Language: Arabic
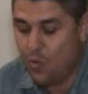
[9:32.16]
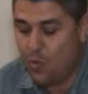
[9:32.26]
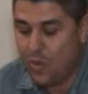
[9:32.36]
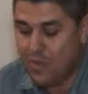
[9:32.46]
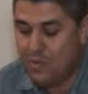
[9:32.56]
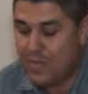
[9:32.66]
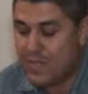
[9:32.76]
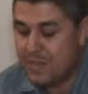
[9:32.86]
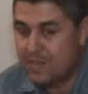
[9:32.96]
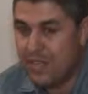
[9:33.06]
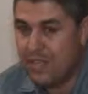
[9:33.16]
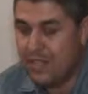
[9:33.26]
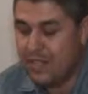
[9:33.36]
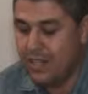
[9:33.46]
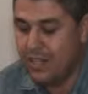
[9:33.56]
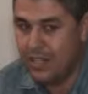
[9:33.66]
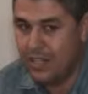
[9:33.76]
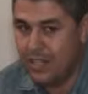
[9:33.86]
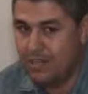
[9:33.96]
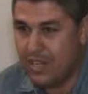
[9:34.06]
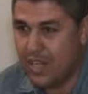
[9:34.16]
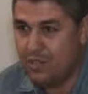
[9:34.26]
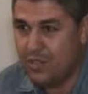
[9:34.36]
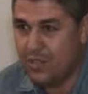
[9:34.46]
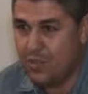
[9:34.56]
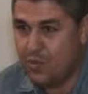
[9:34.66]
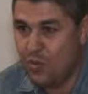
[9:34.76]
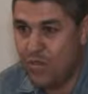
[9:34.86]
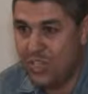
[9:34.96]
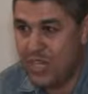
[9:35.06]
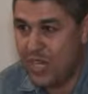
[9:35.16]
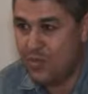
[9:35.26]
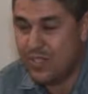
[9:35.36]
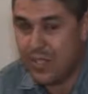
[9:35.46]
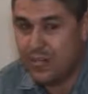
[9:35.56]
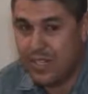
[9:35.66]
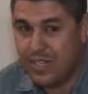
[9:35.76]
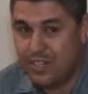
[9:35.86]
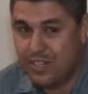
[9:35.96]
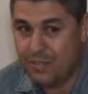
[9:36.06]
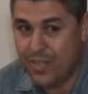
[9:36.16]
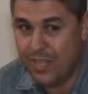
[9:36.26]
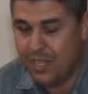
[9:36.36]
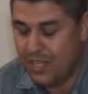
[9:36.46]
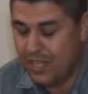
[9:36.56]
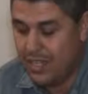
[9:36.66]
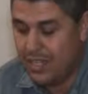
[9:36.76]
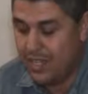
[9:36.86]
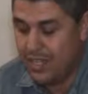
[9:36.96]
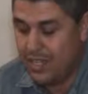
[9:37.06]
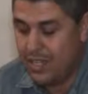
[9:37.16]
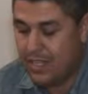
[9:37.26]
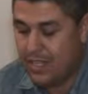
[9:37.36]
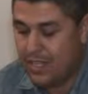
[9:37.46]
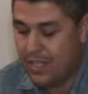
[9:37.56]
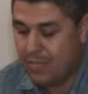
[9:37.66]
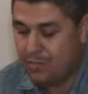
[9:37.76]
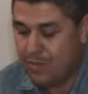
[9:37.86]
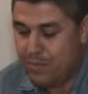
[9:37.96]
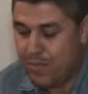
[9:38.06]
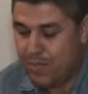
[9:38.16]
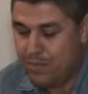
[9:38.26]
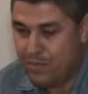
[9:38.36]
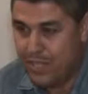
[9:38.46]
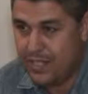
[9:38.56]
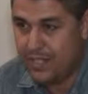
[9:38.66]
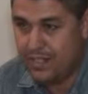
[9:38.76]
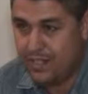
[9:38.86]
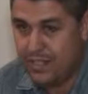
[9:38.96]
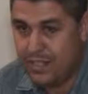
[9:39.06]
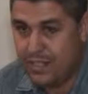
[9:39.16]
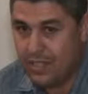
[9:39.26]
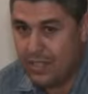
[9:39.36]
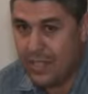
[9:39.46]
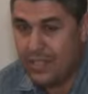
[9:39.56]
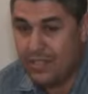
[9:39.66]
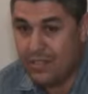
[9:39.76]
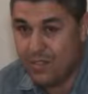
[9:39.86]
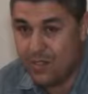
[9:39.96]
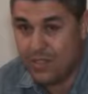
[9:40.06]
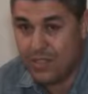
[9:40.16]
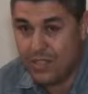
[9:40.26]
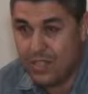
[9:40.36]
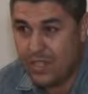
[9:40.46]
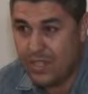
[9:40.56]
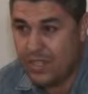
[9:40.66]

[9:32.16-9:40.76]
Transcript: ولا بالنسبه للبرامج والمشاريع المستقبليه للجامعه آه، اللي ربما حنا مجلس آه، لا يتجاوز